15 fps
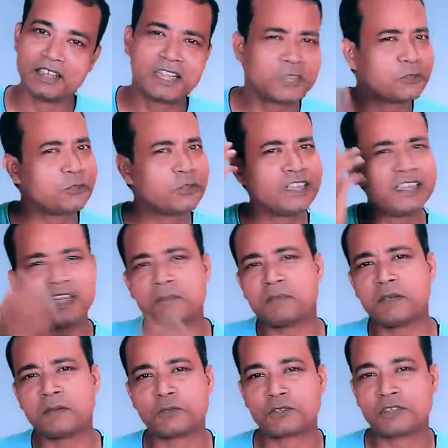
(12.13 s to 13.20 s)
কিছুতেই কি
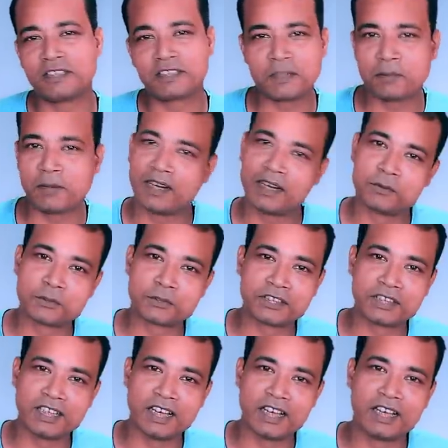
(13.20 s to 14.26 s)
আপনার মস্তিষ্কে পাল্লা পড়ছে
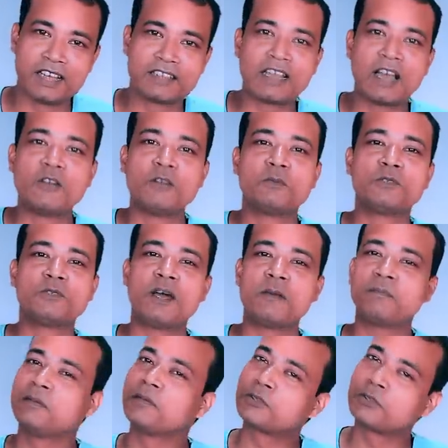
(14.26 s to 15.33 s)
না তাহলে বন্ধু
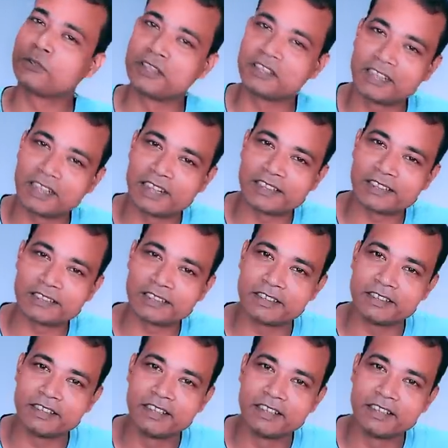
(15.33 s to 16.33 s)
আপনি এবার সঠিক জায়গায় এসেছেন